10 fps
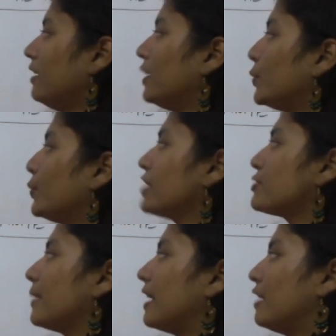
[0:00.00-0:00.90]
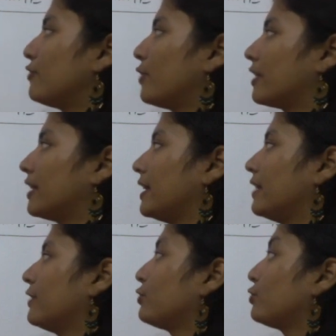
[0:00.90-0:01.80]
टू रेस्ट पर एल्फ नॉट करें
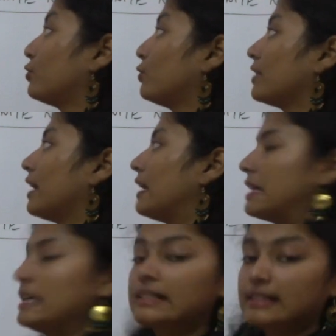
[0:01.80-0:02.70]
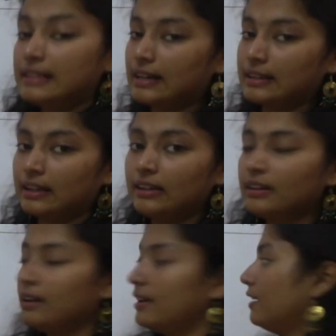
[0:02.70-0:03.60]
तो क्या आता है सी आता है
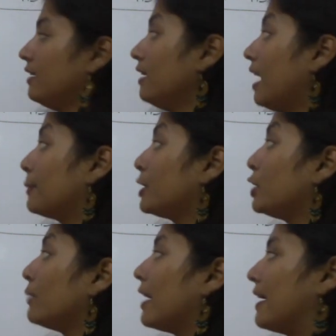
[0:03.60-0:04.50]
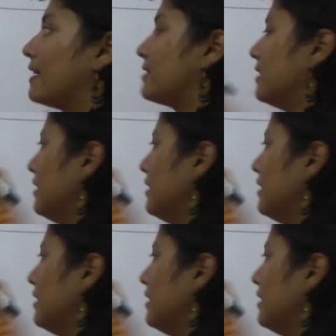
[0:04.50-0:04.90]
अब क्यों आया ऐसे